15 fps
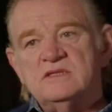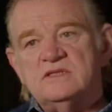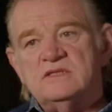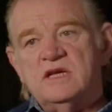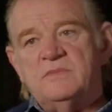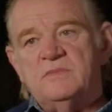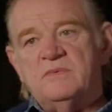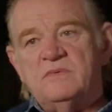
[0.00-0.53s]

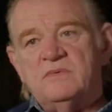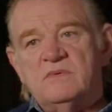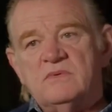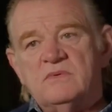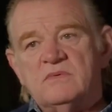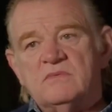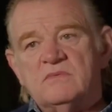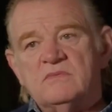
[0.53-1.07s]
وكمان
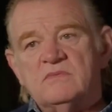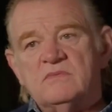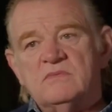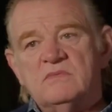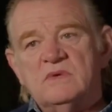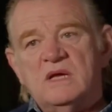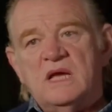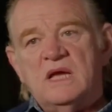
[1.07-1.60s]
برنارد جليسن
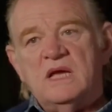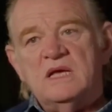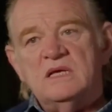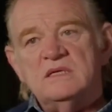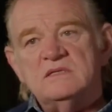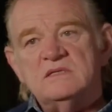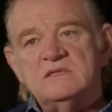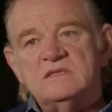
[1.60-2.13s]
اللي
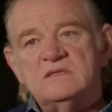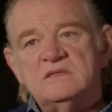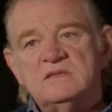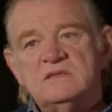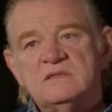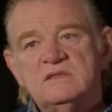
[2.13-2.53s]
بيقرر انه